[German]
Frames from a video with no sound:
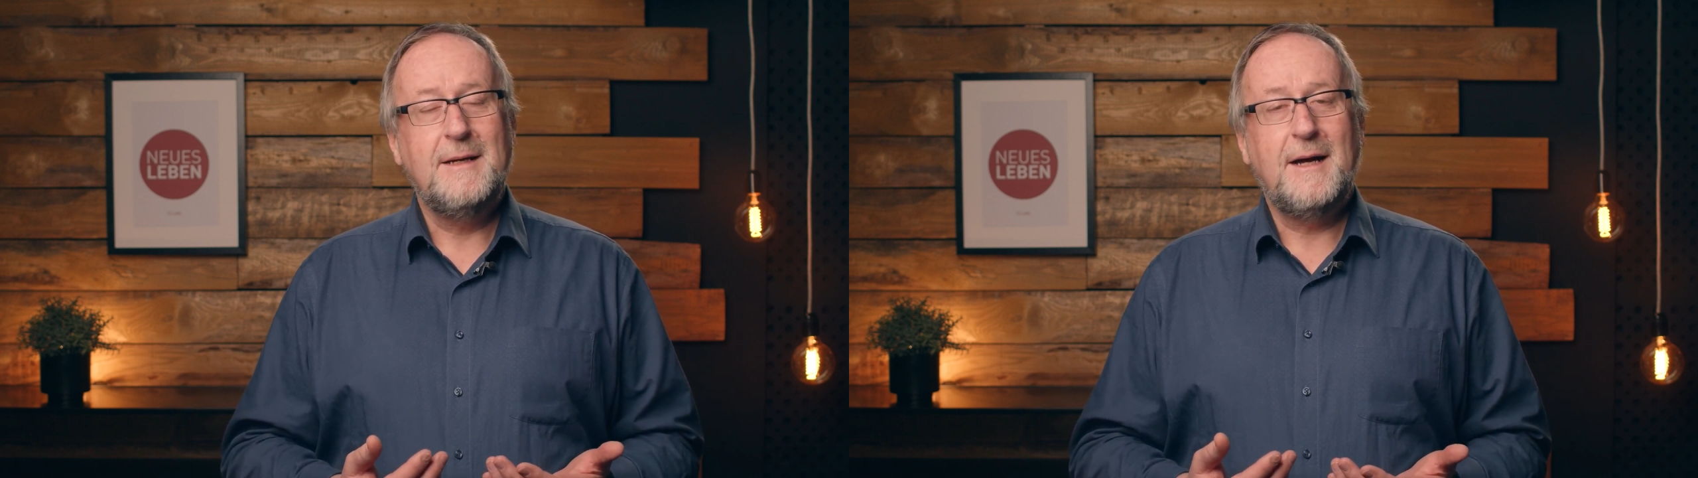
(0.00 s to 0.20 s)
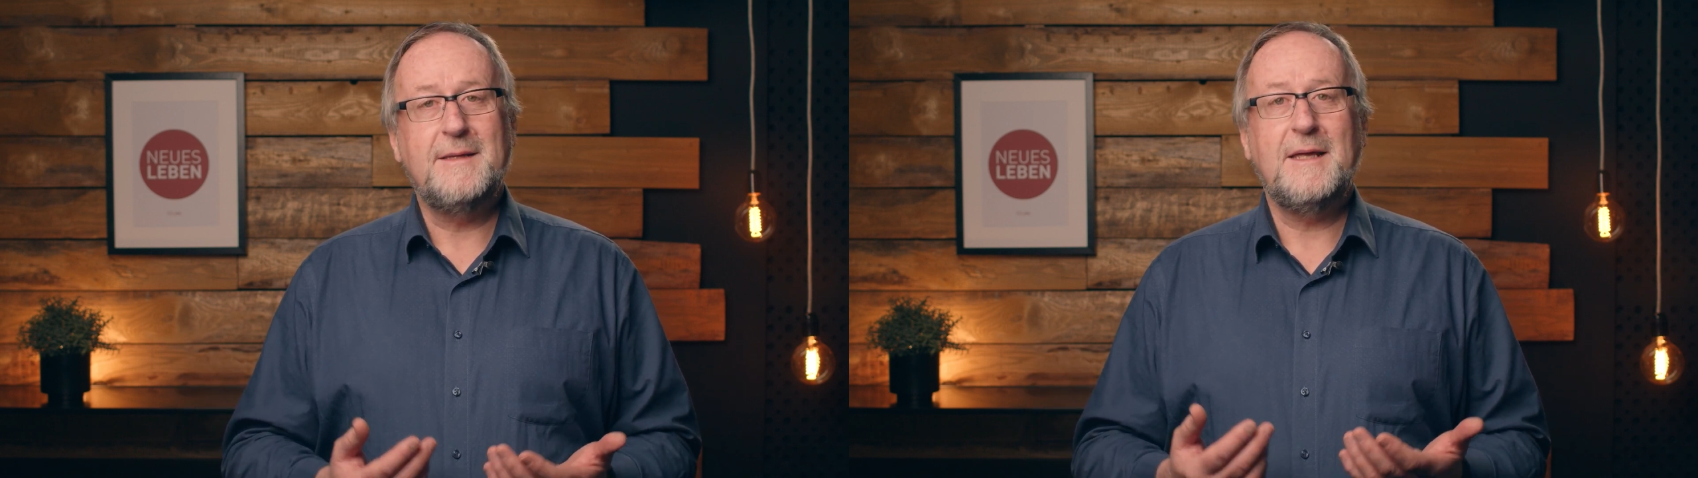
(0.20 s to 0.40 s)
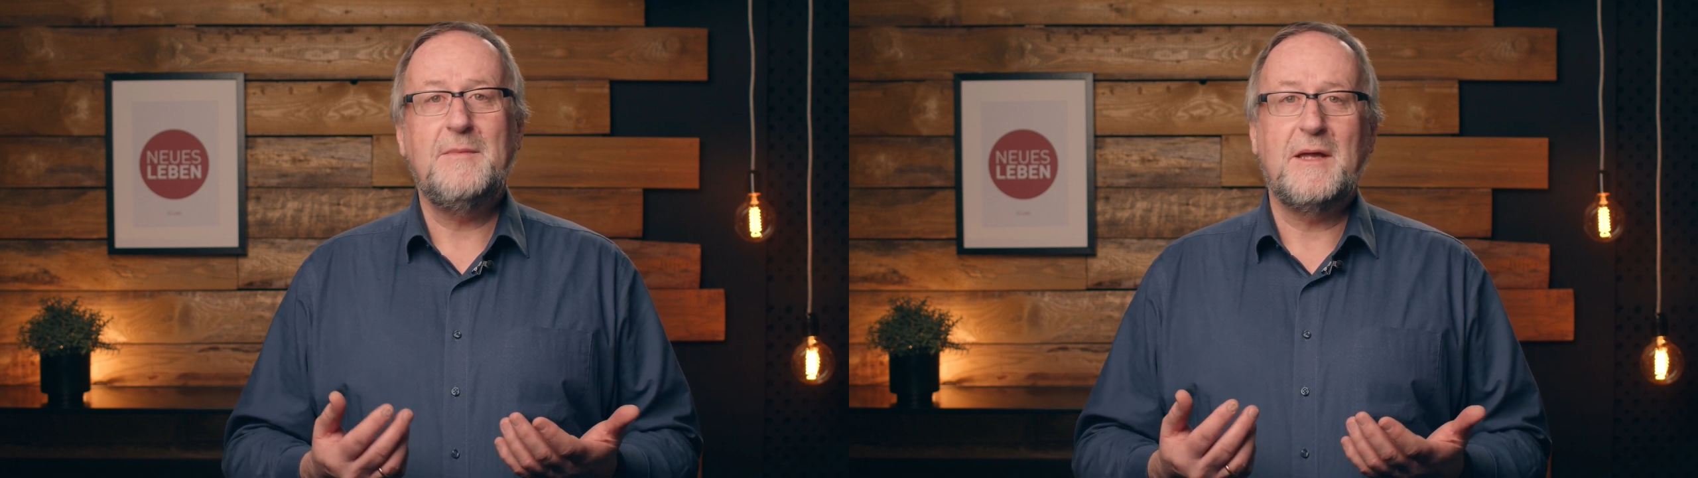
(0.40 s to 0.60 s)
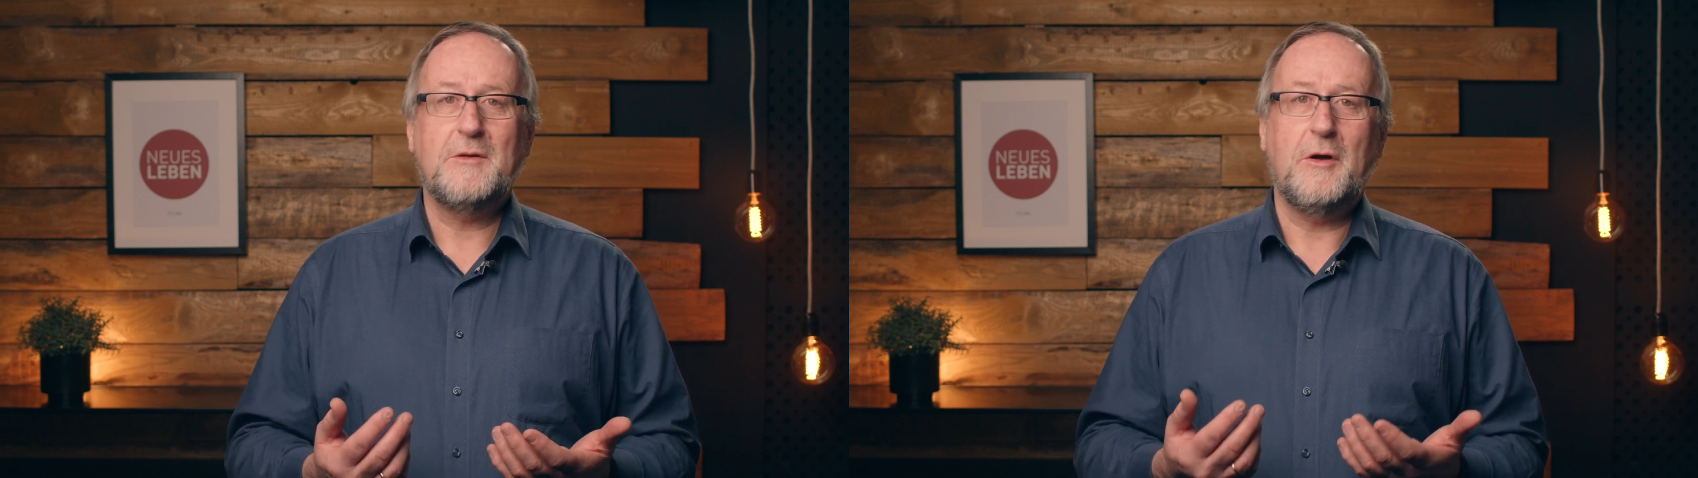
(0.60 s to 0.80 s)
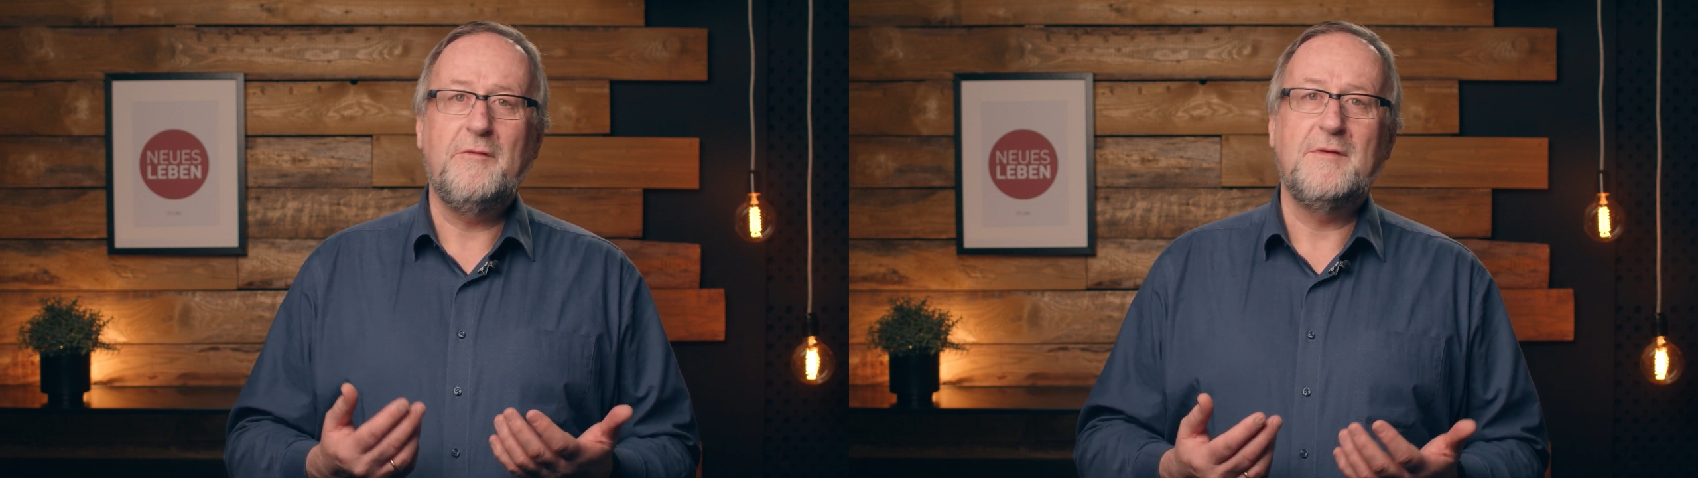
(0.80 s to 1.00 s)
an dem der
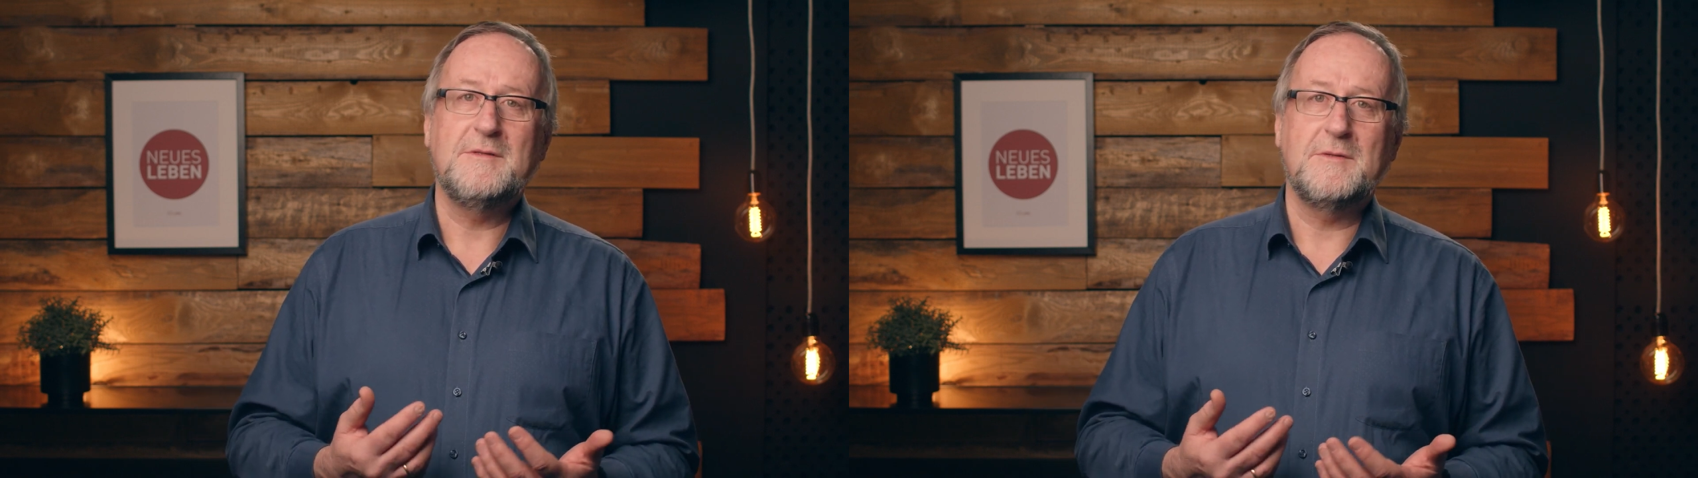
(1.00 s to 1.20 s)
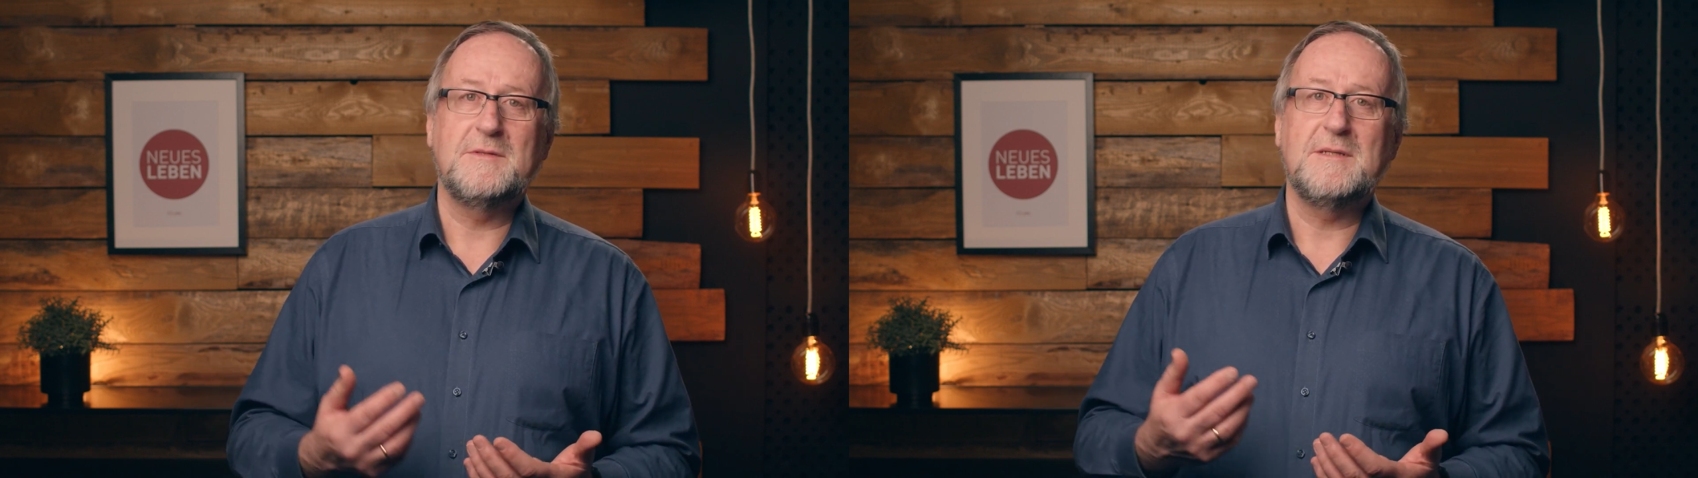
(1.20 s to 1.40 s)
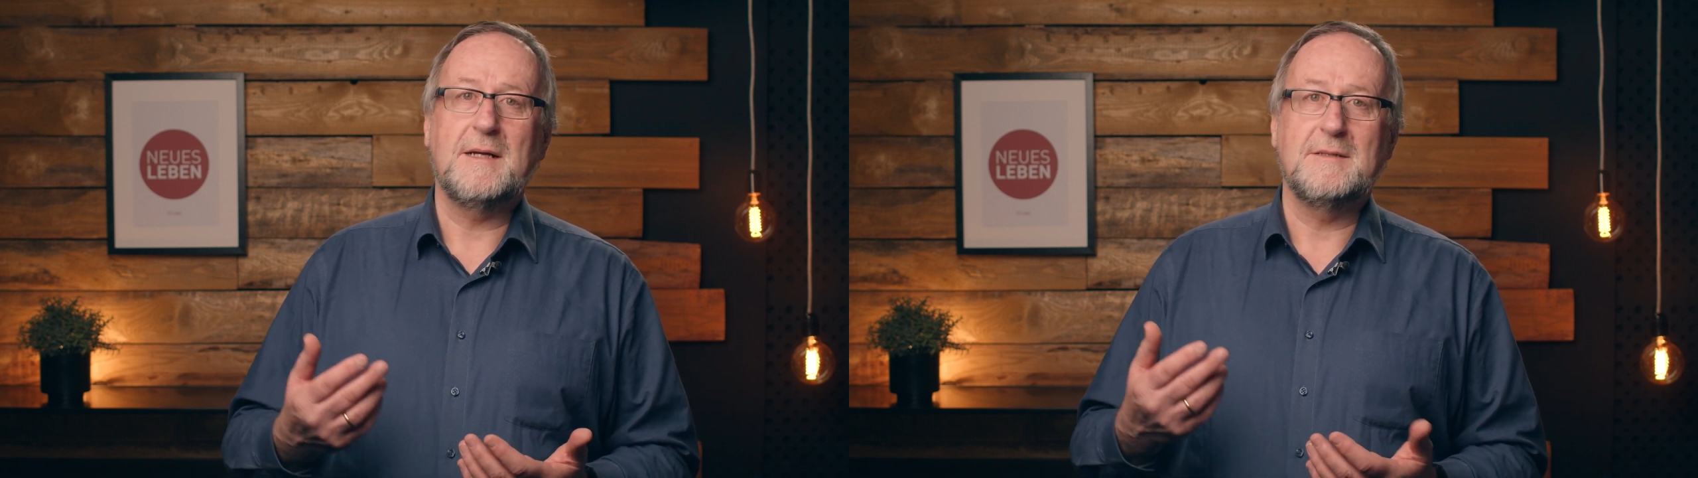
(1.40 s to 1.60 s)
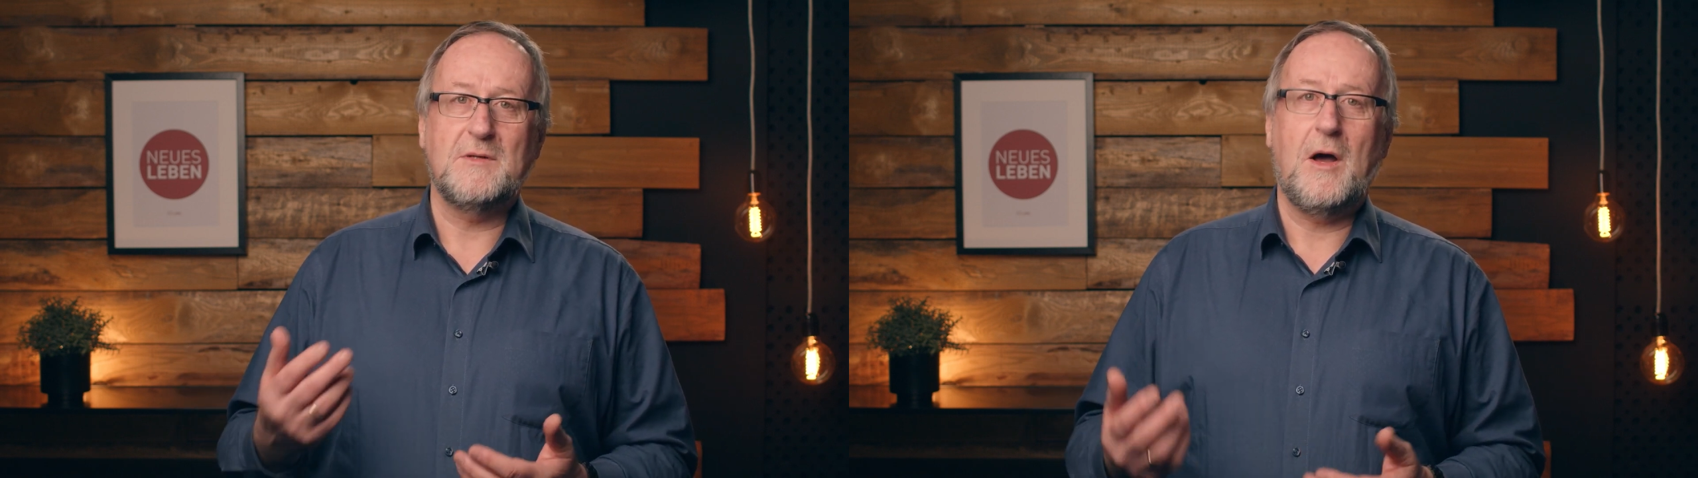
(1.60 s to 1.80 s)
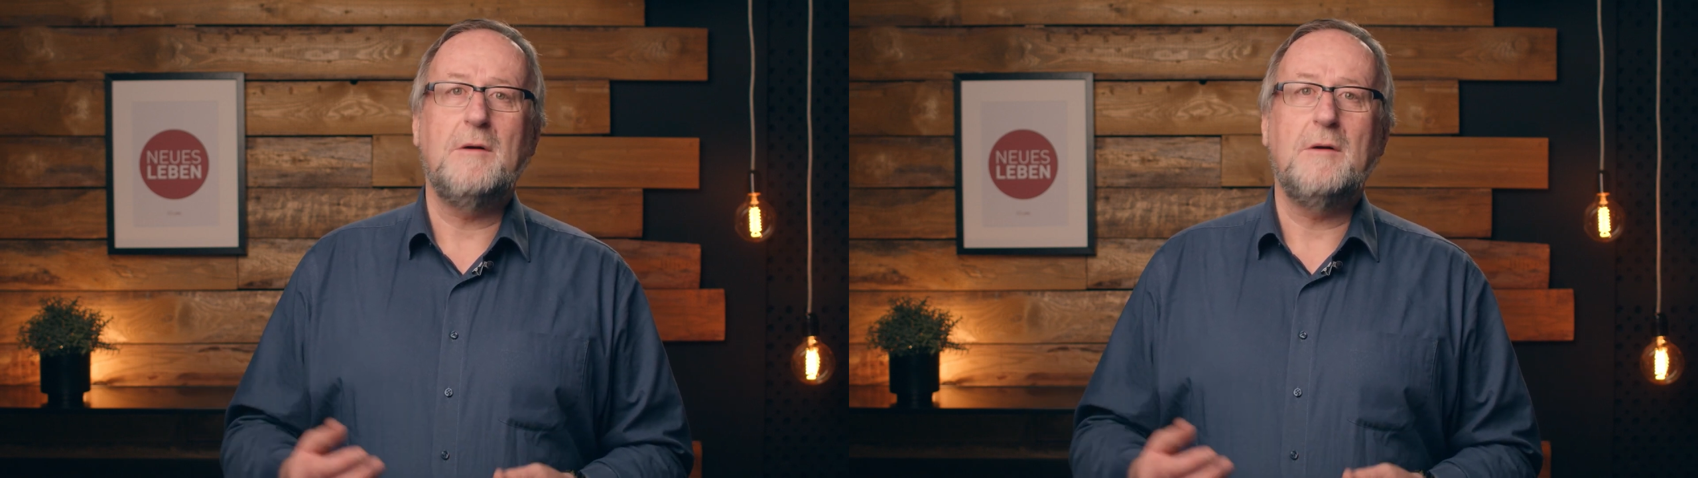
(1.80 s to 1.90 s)
Teufel sozusagen zu